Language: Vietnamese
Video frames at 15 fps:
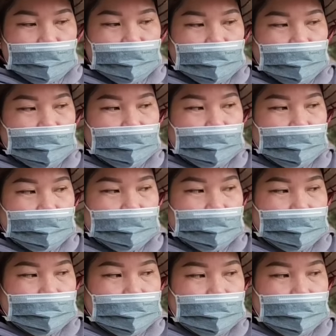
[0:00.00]
em tìm
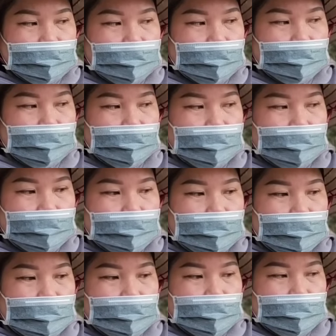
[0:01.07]
hiểu chia sẻ
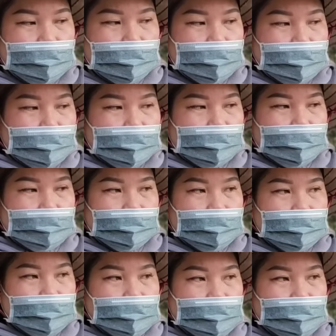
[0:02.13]
thì thấy là
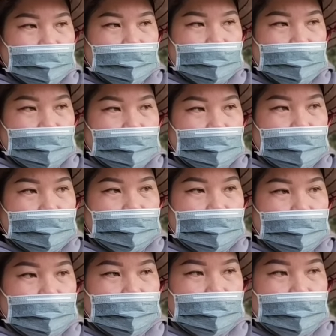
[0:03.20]
chị Hương
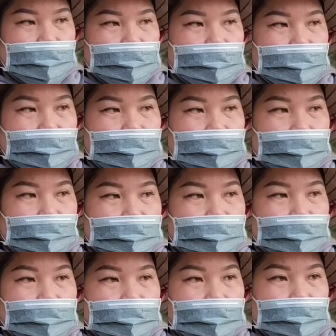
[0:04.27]
có cái vấn đề gì đó
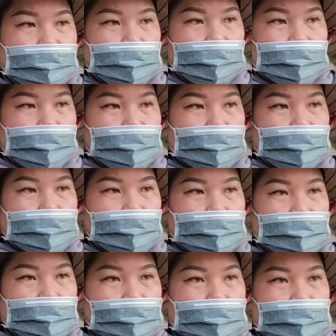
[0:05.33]
chưa thật đó với anh
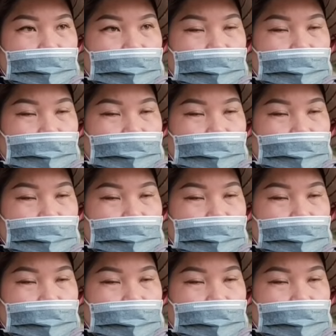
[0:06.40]
em